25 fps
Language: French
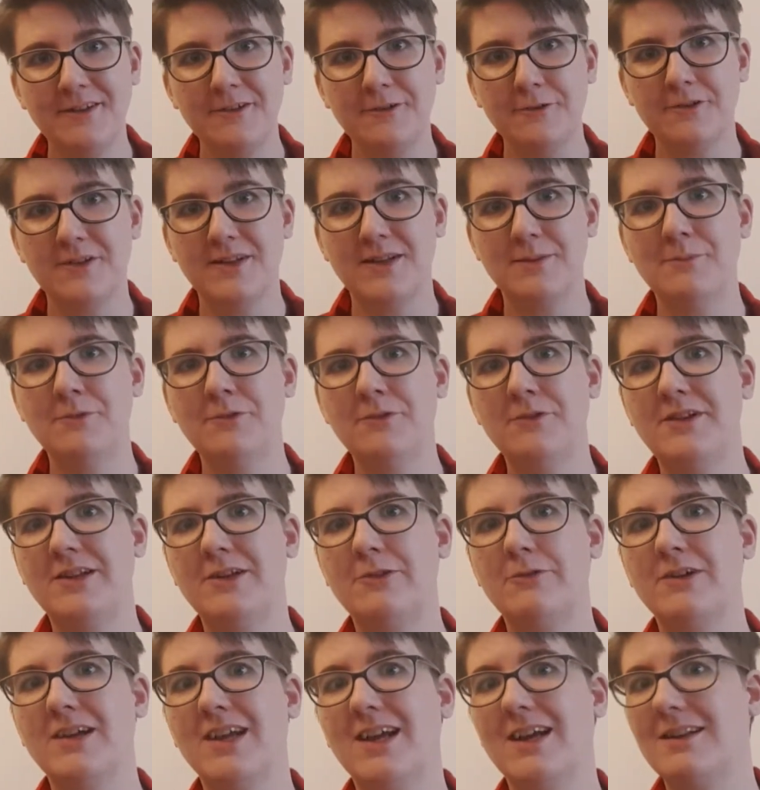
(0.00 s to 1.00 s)
notamment en
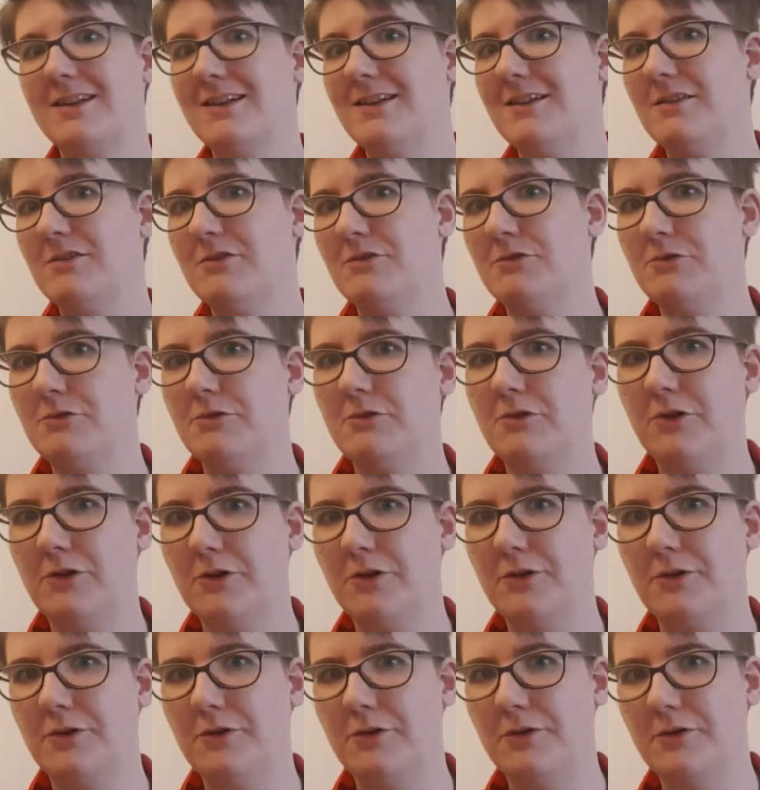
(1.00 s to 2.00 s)
allant regarder sur
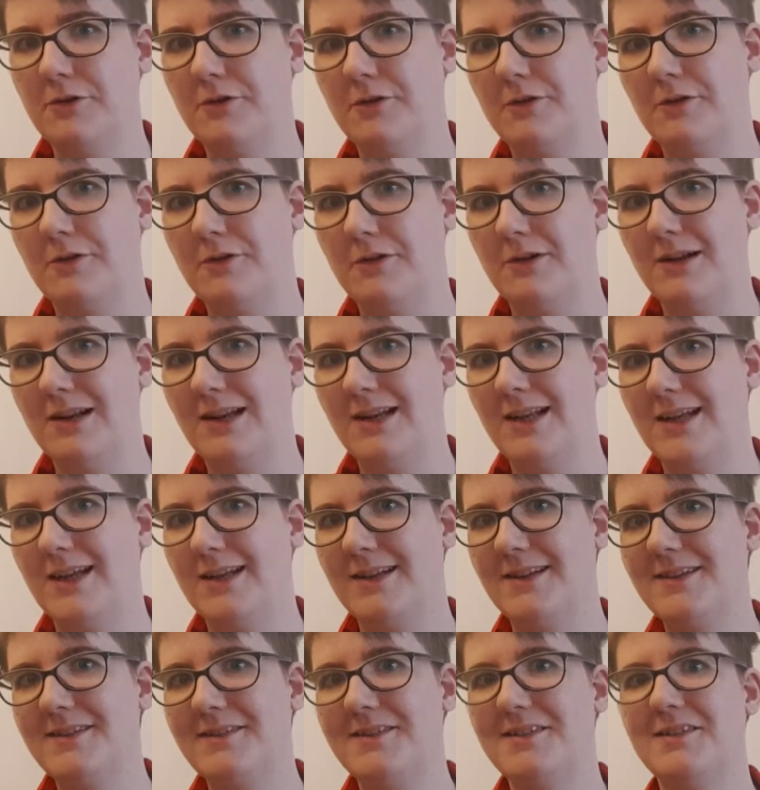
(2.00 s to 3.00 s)
la
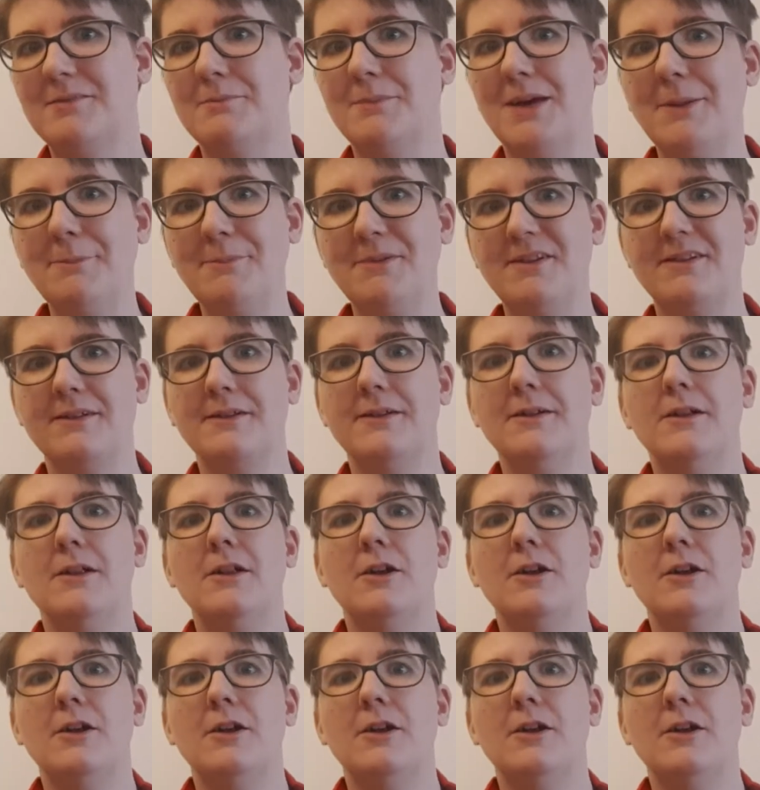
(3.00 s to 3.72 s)
Disease Maps,